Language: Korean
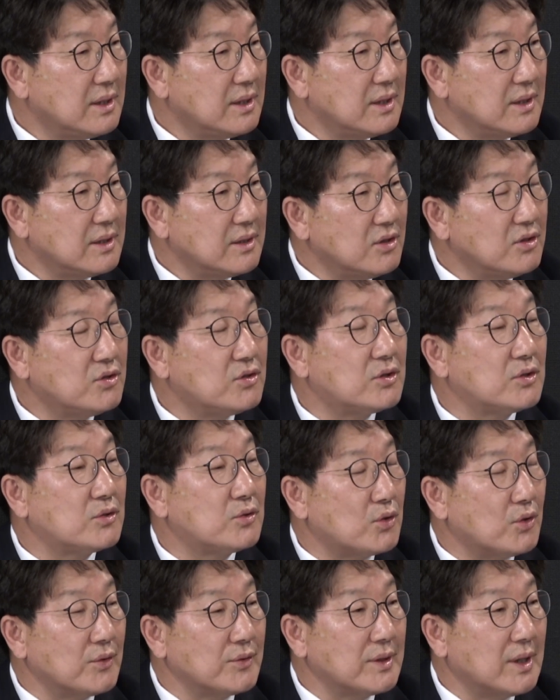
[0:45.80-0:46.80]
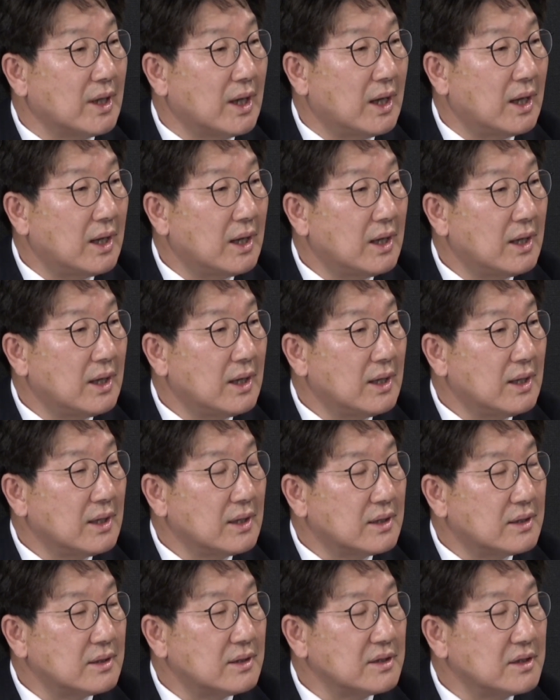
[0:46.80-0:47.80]
여의도로 돌아온다. 음.
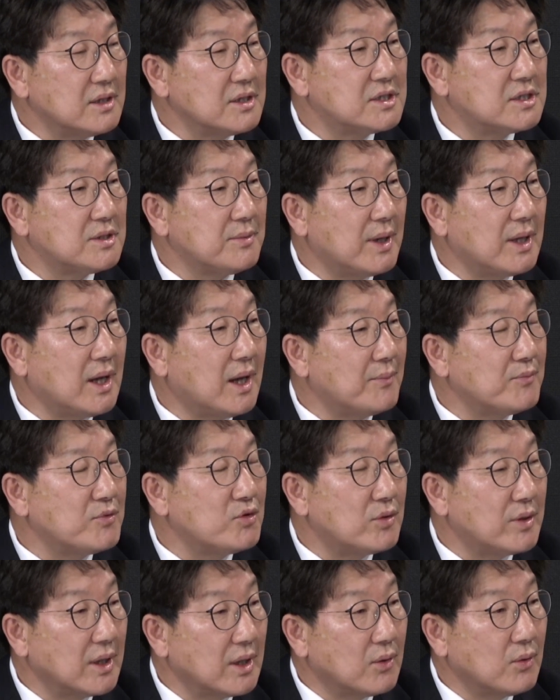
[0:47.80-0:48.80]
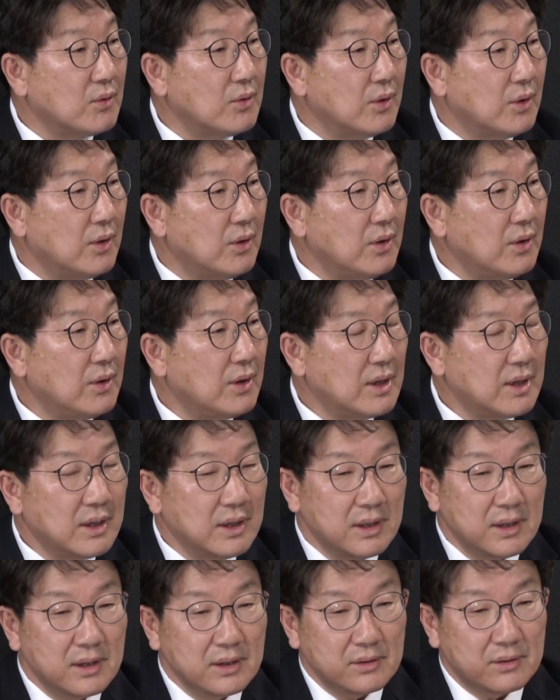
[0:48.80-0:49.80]
그런 결심하에 합류를 했고 네.
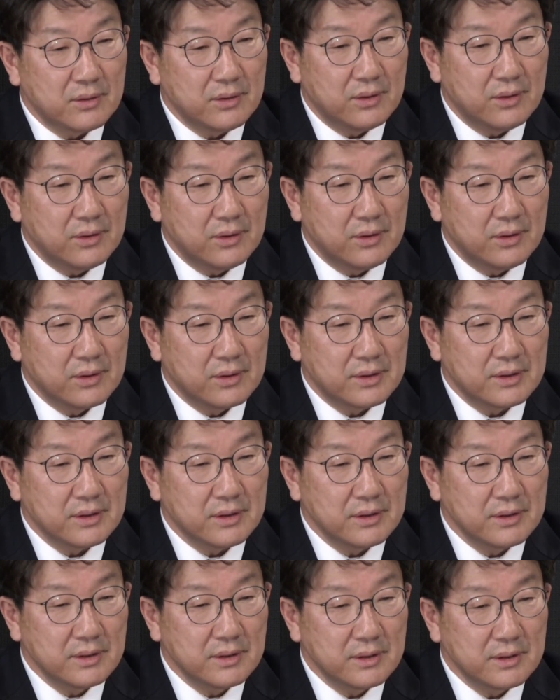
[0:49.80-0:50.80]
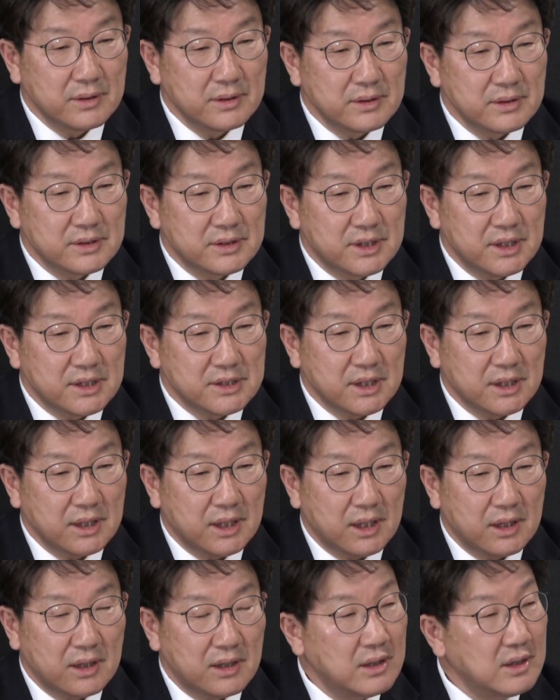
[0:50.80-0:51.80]
또 그런 제
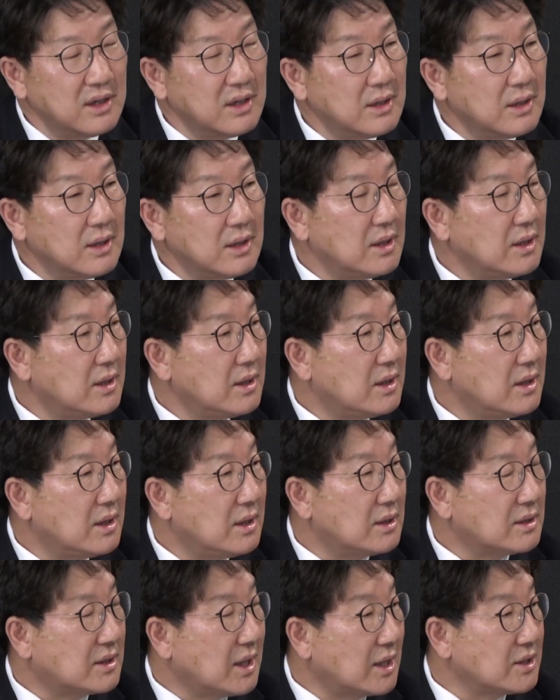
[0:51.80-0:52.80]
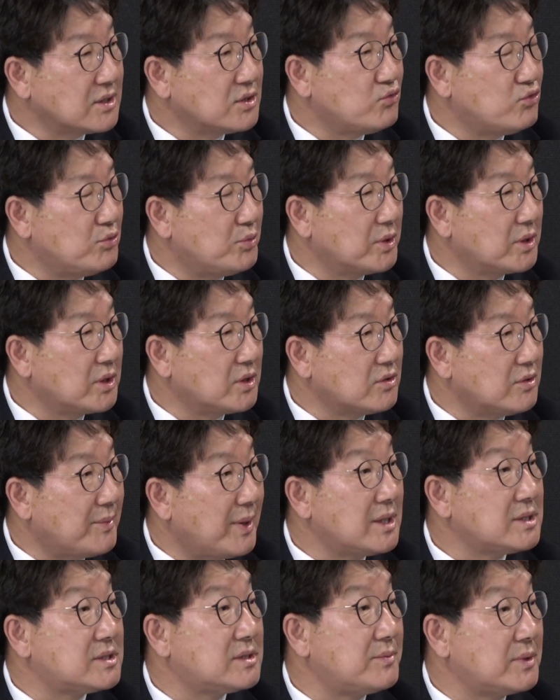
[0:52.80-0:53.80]
생각을 어, 당시 후보께도
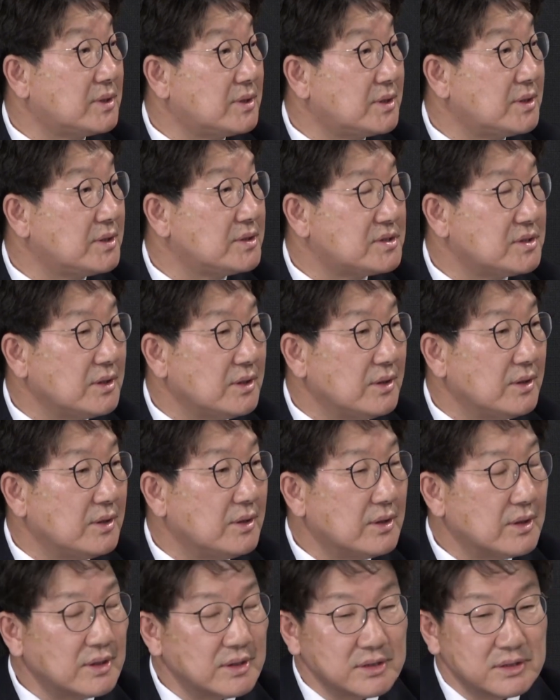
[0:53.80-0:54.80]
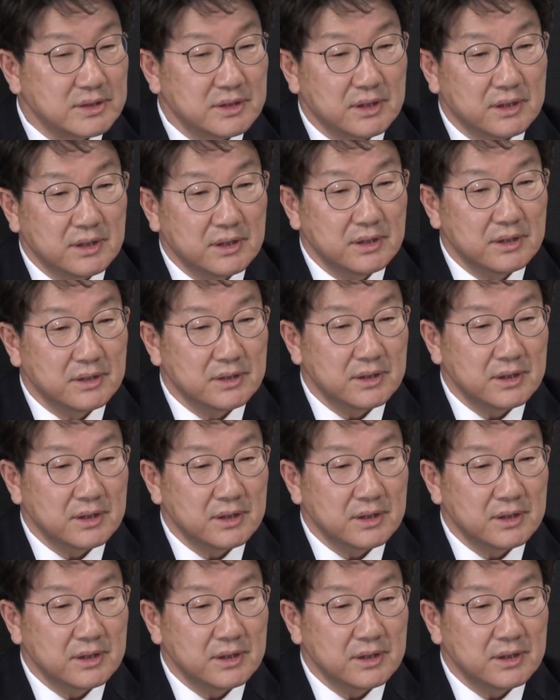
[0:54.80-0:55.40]
말씀을 드렸어요. 그래서 그,